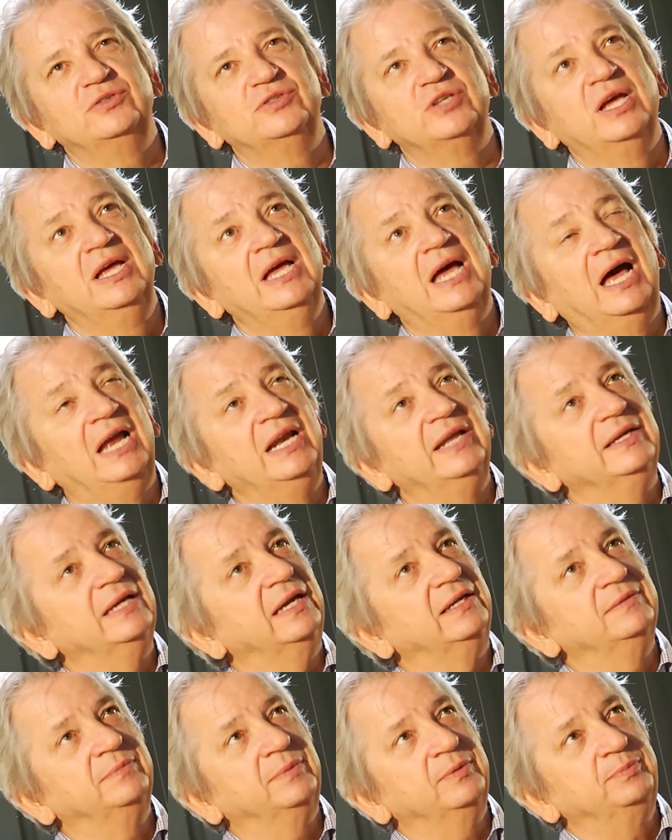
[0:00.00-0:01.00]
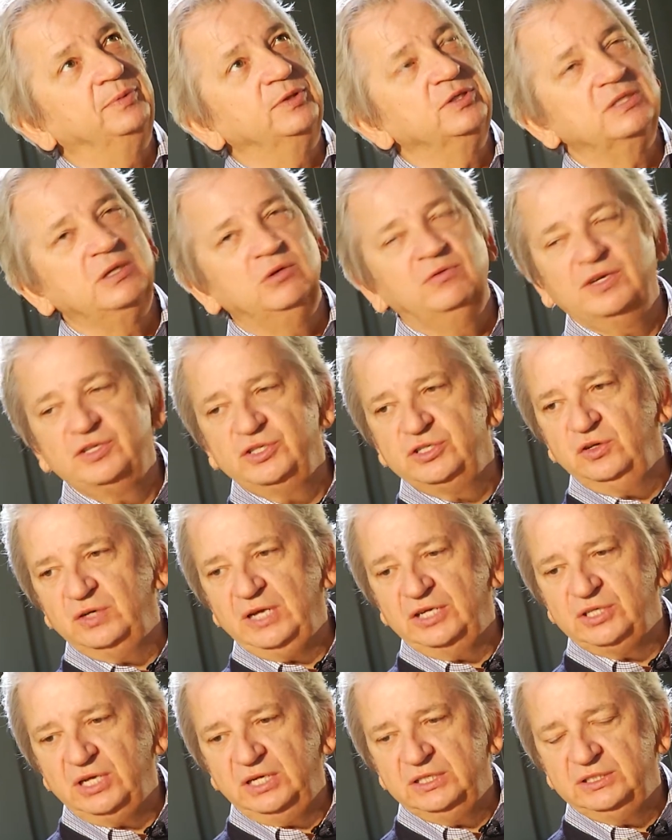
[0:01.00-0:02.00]
oczywiście, ale ja, e, proszę zauważyć, no,
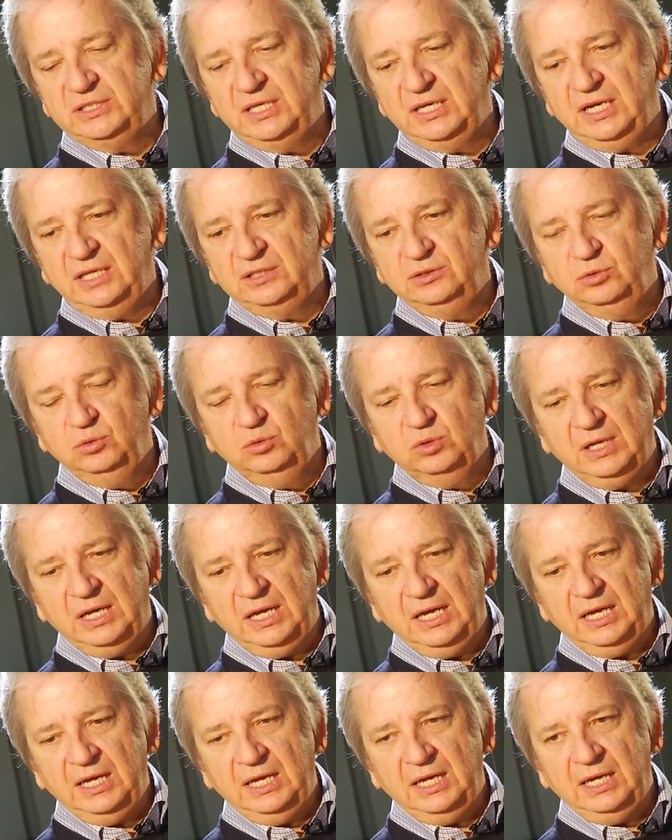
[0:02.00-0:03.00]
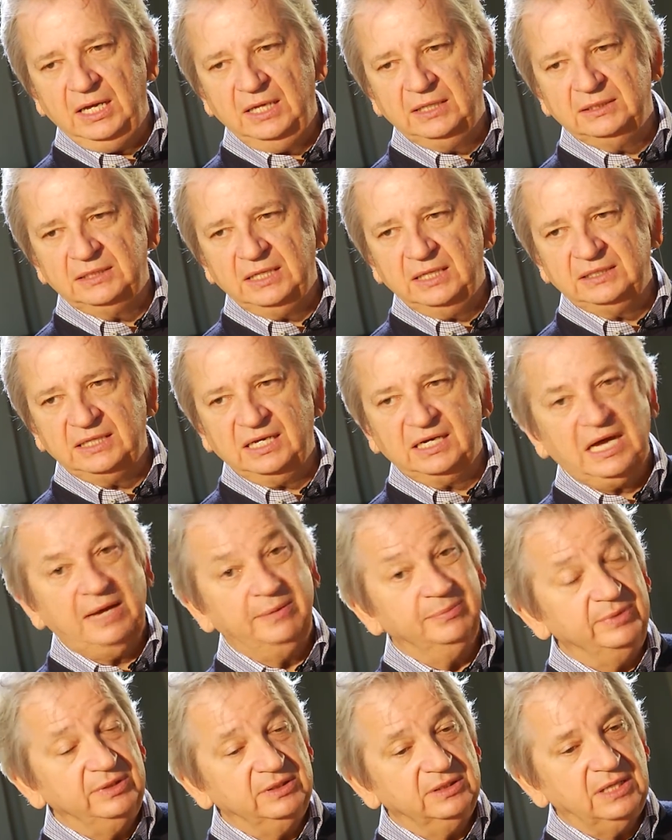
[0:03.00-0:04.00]
nasza literatura, ta taka
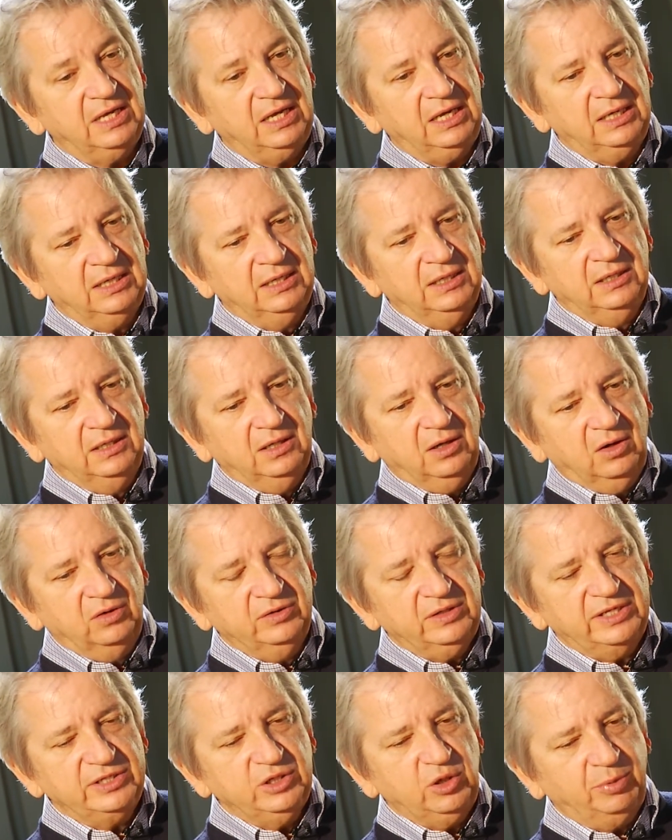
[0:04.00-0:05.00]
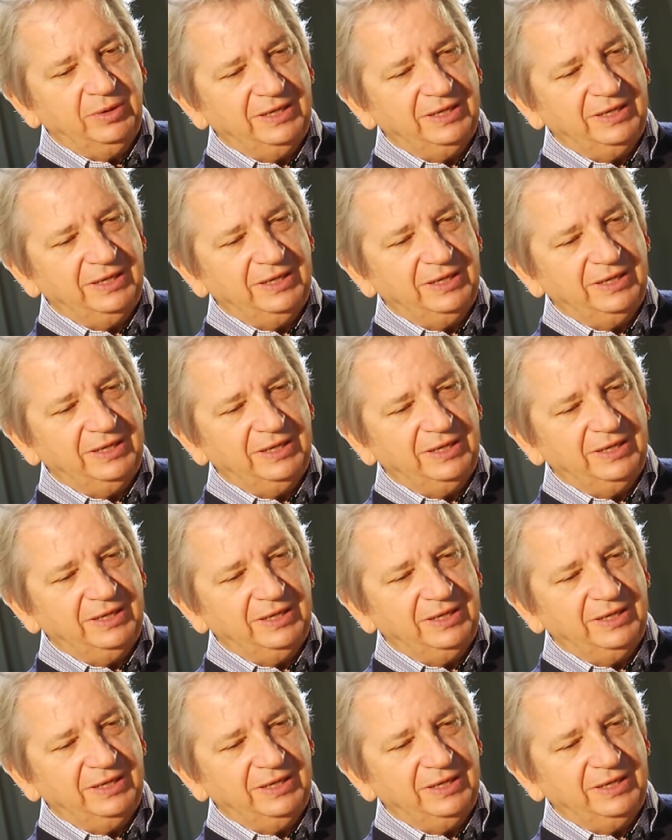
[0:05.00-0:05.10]
ambitna, ona nie